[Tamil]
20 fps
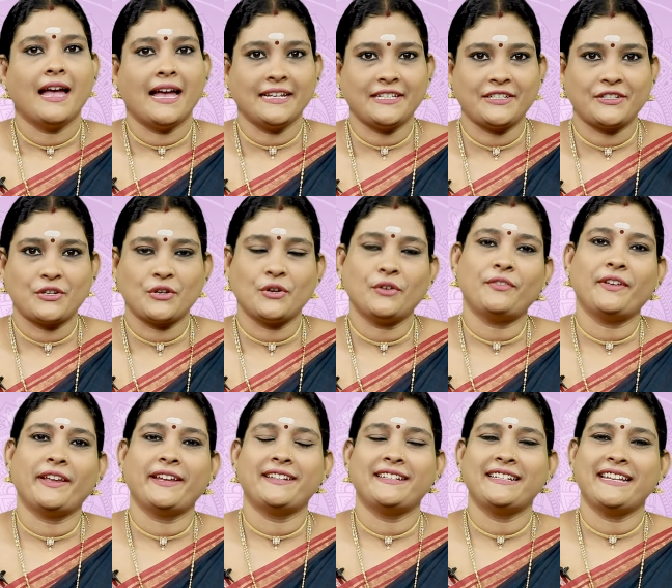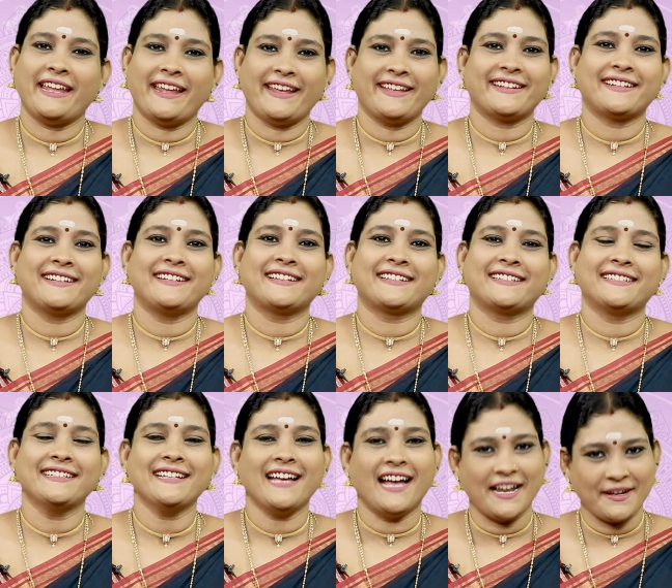அஸ்ட்ரோவேட்
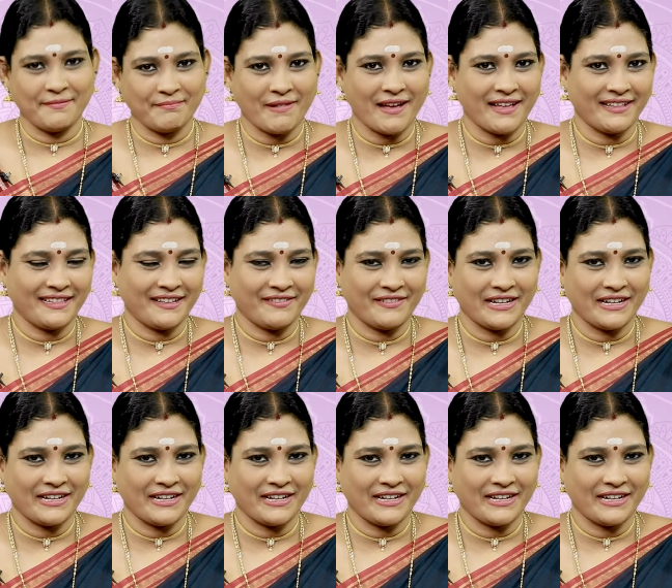நேயர்களுக்கு அன்பார்ந்த